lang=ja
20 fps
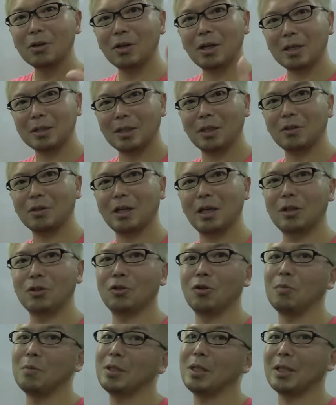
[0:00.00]
クライアントさんの現
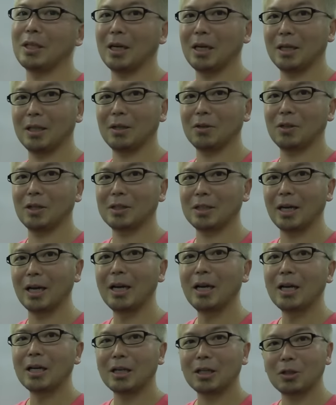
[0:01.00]
状を見せてあげてください
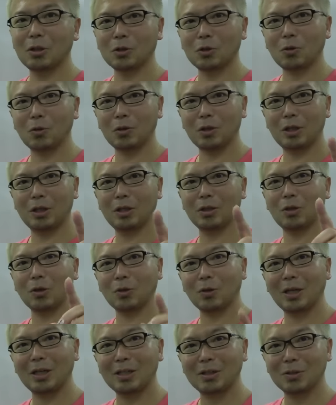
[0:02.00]
きっとそこにヒント
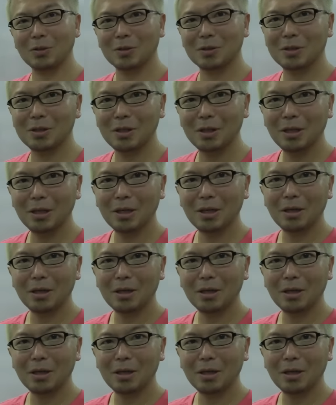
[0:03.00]
とかリソース